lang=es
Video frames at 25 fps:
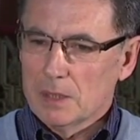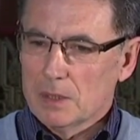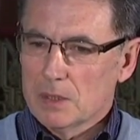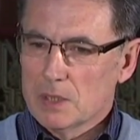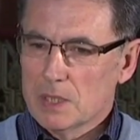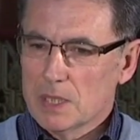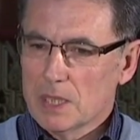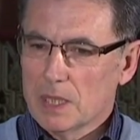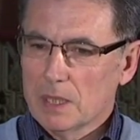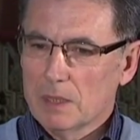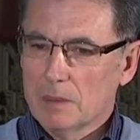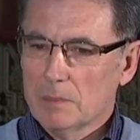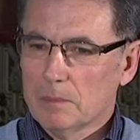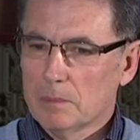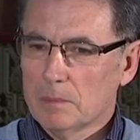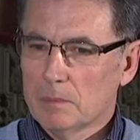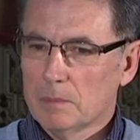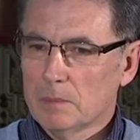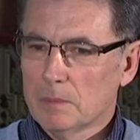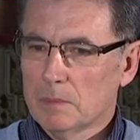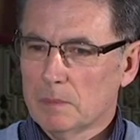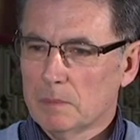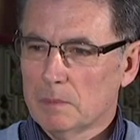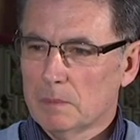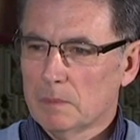ya
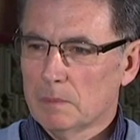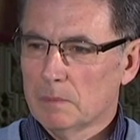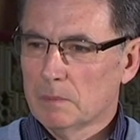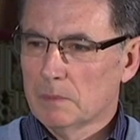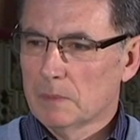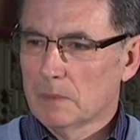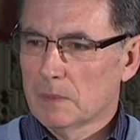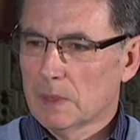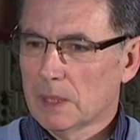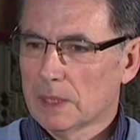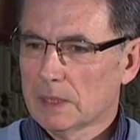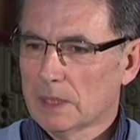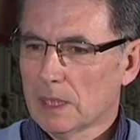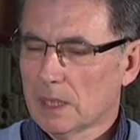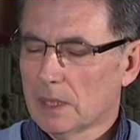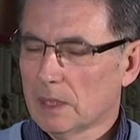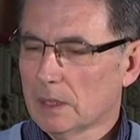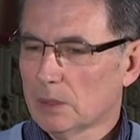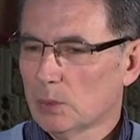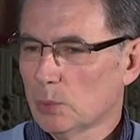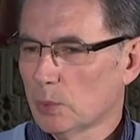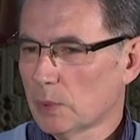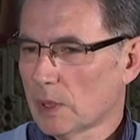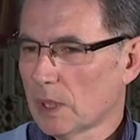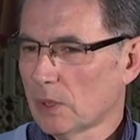mm, a estas
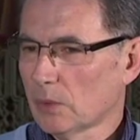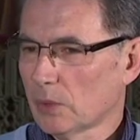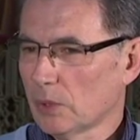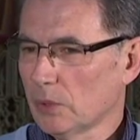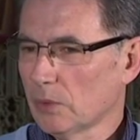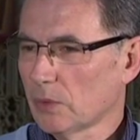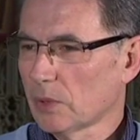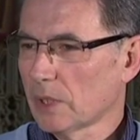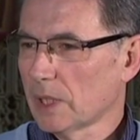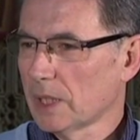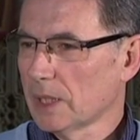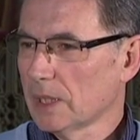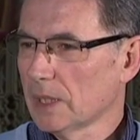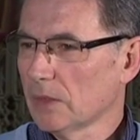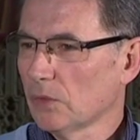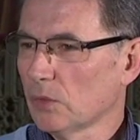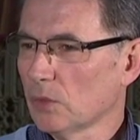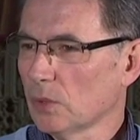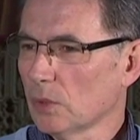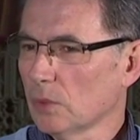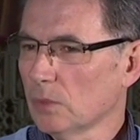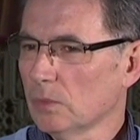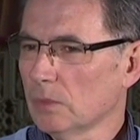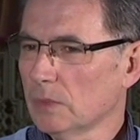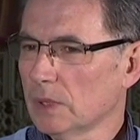alturas lo que nos quedan
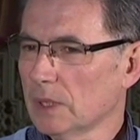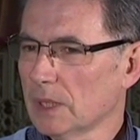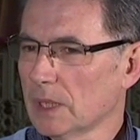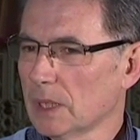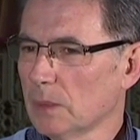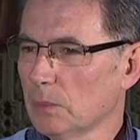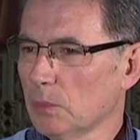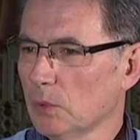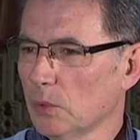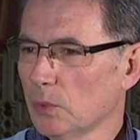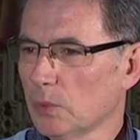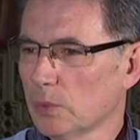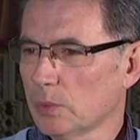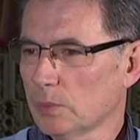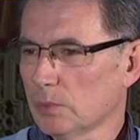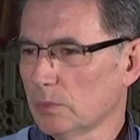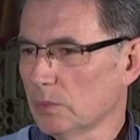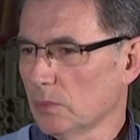son, digamos,